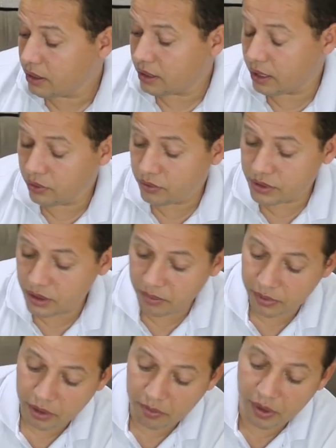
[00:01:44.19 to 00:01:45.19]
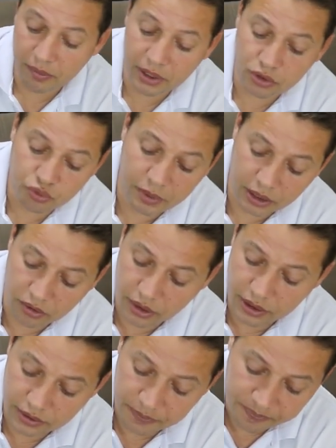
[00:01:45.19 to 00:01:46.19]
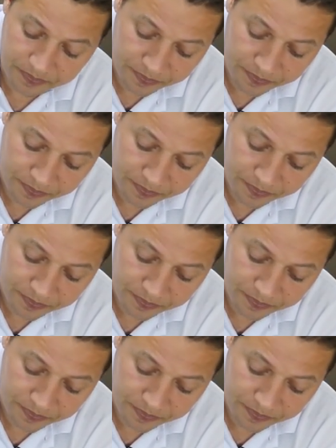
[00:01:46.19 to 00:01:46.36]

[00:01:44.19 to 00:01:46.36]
Da Rio Sampa Equipamentos para nós.